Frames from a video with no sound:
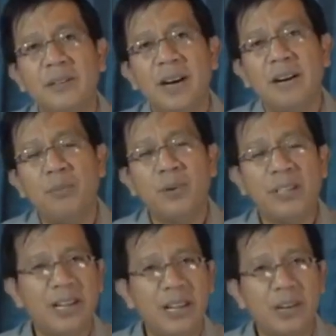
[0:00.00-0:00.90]
Uh,
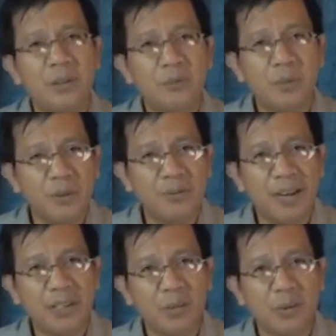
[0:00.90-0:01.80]
buti na lang, yung pong
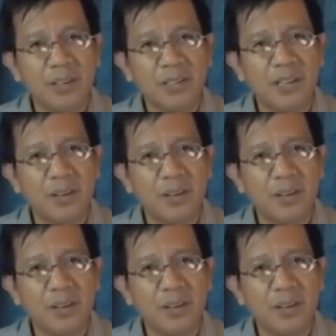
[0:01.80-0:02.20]
flight was uh,